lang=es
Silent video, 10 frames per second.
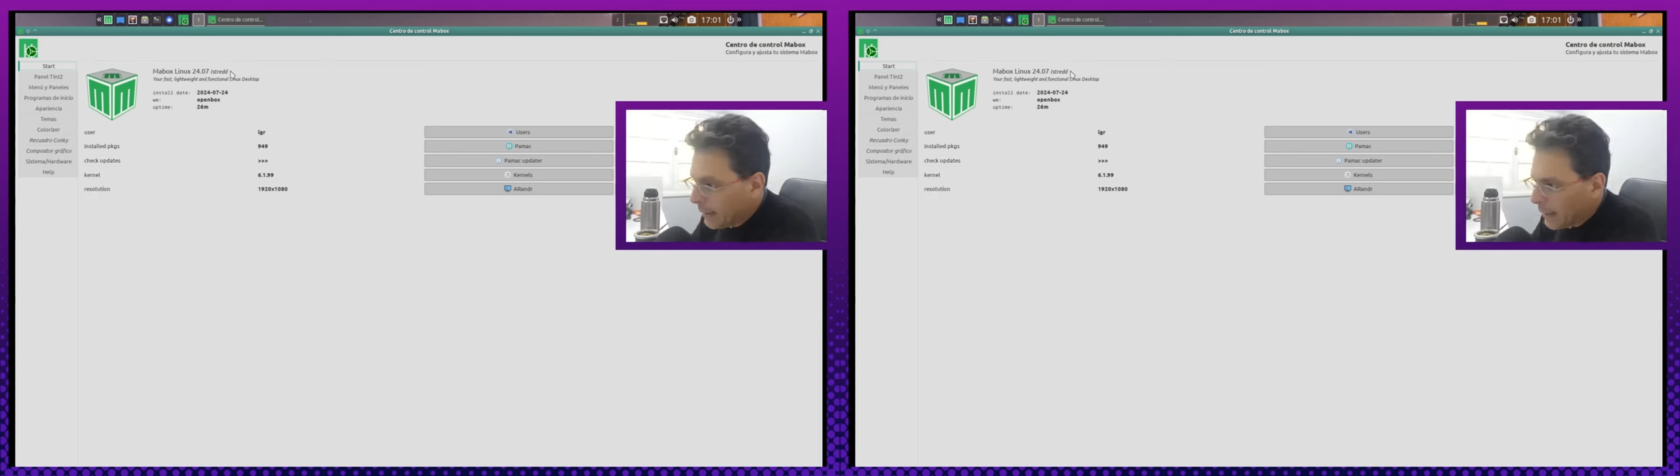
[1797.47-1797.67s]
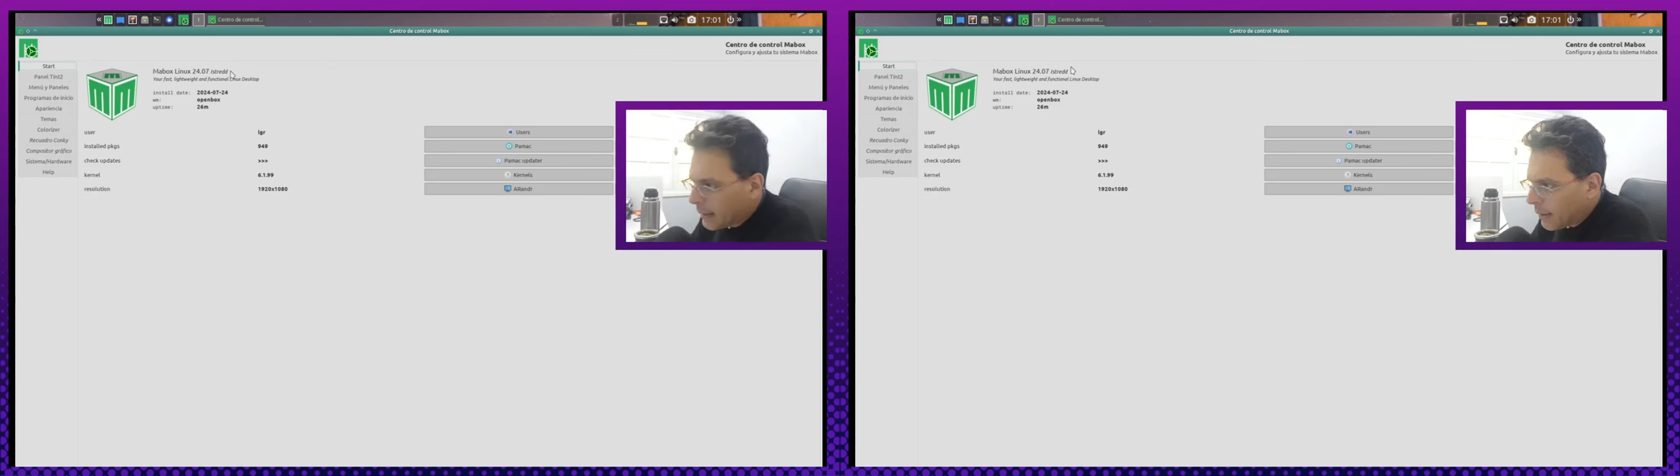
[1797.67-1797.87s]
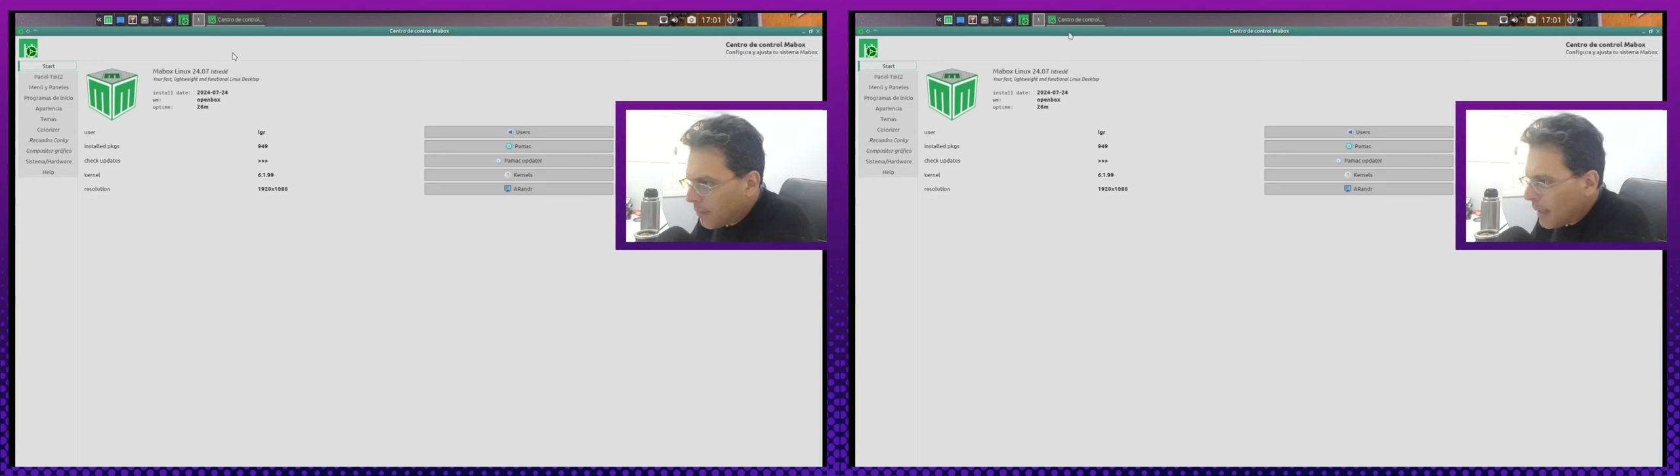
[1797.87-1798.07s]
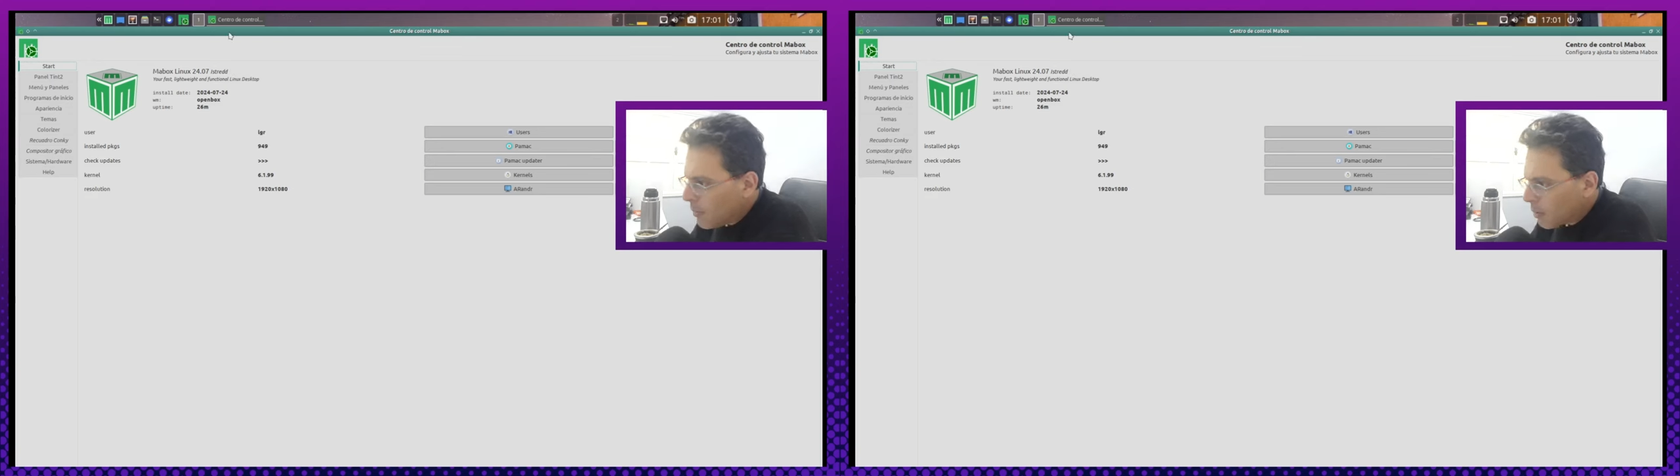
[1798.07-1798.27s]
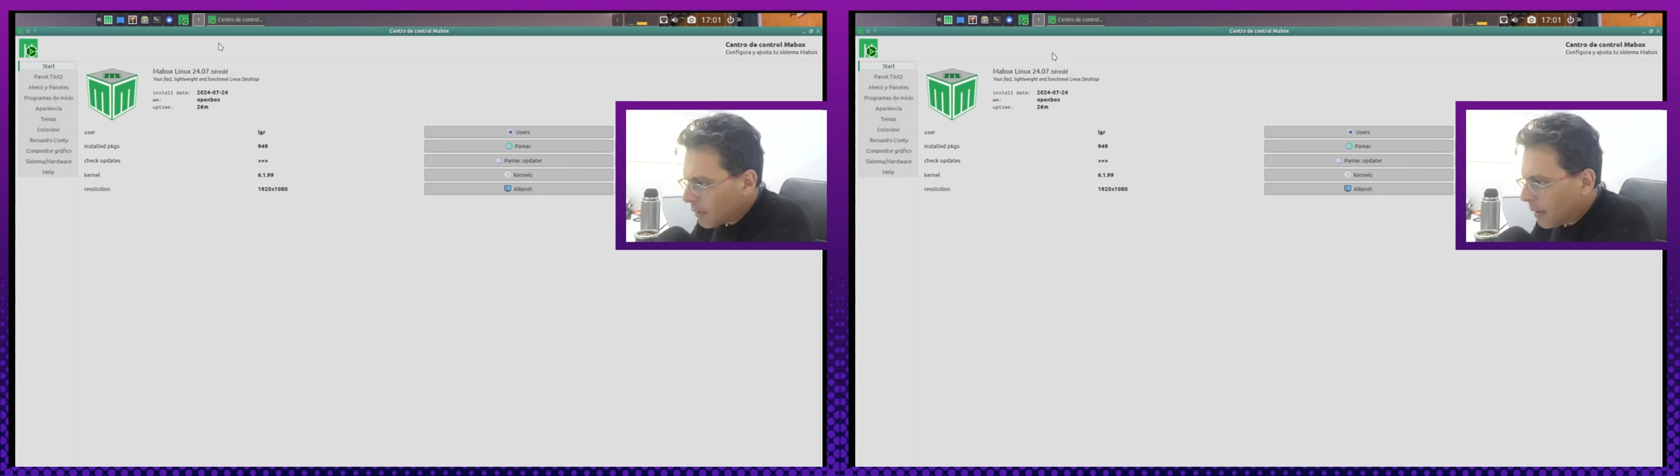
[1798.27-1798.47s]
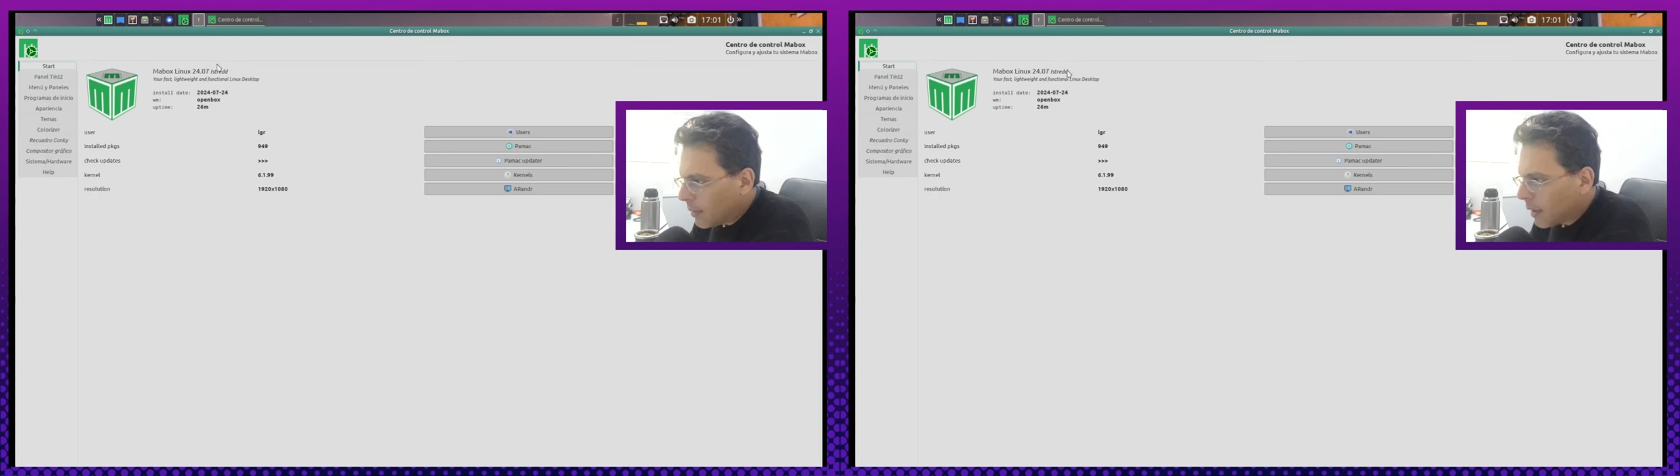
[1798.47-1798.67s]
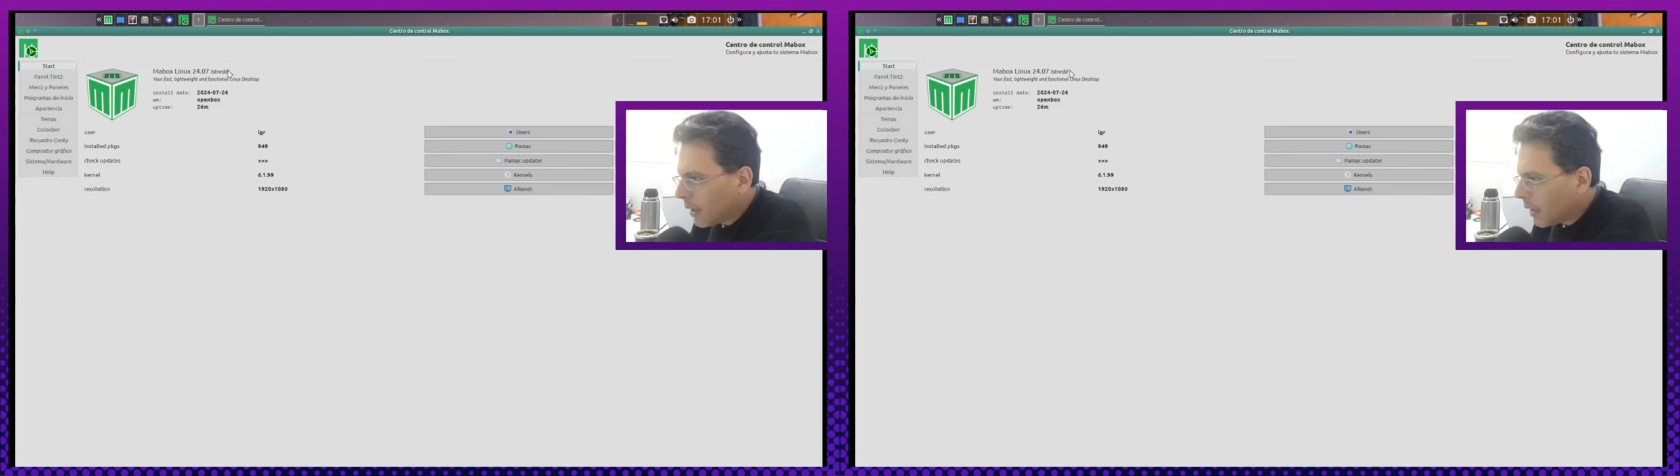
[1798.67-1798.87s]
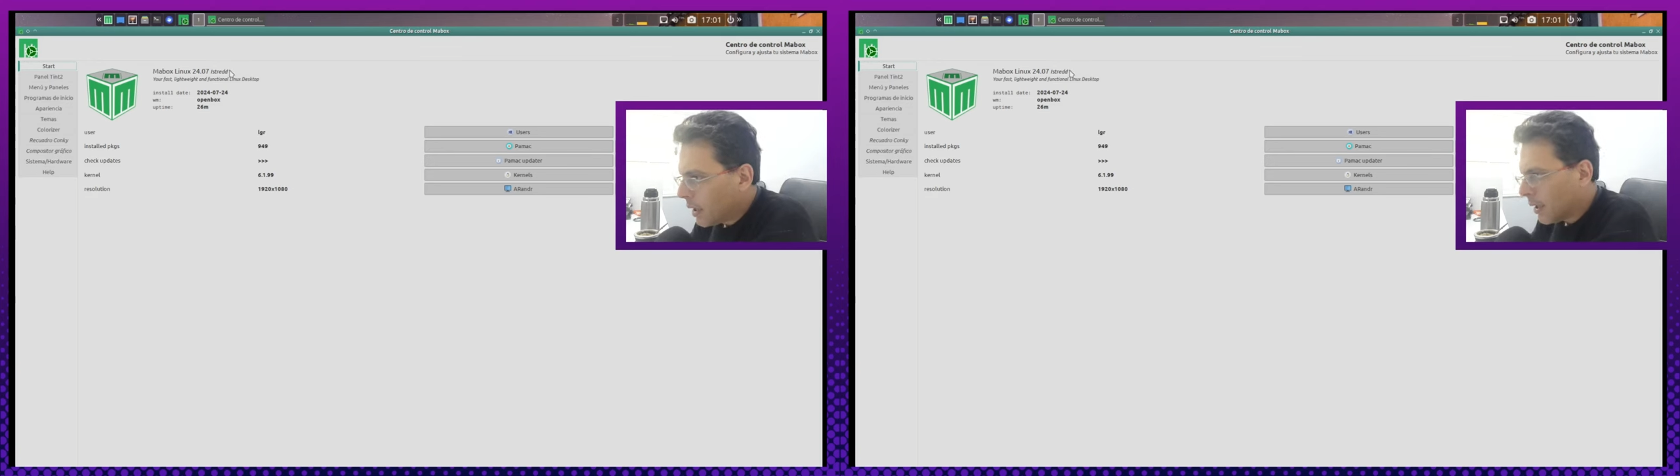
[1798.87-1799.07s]
este Mavox, la
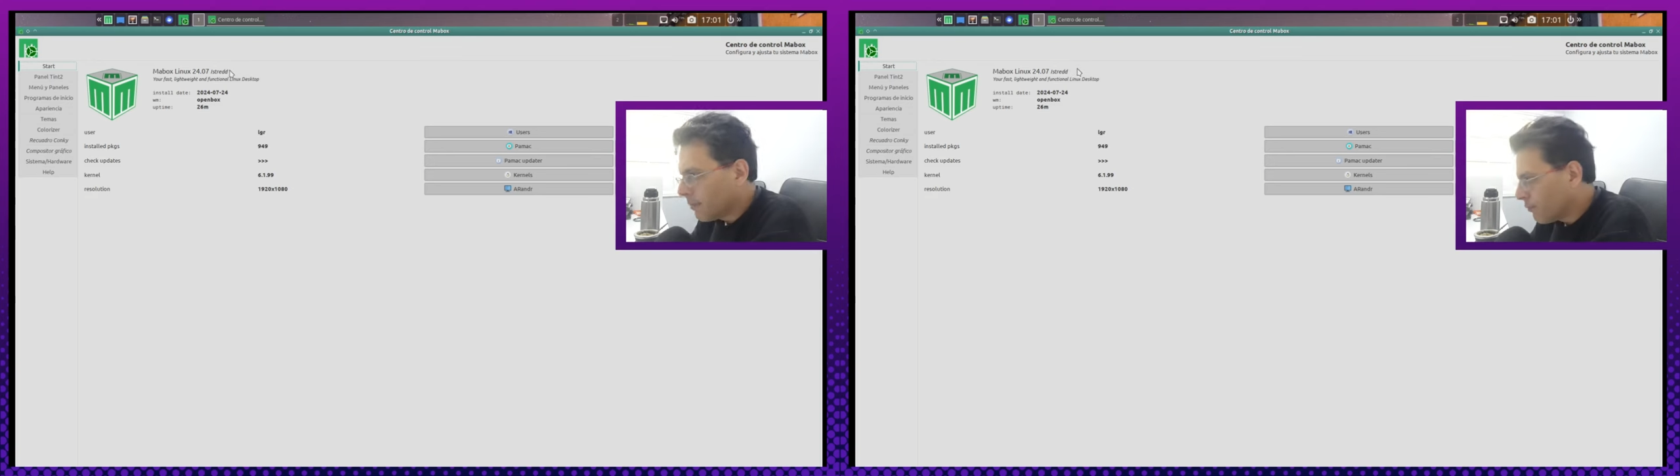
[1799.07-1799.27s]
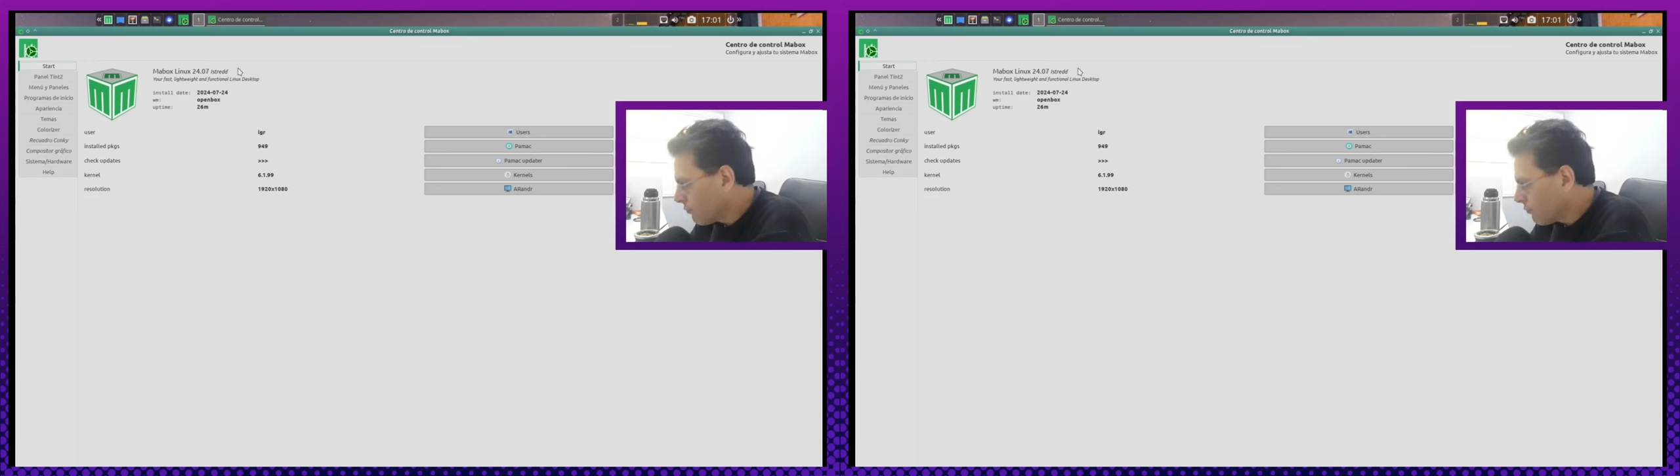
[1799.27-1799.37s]
verdad que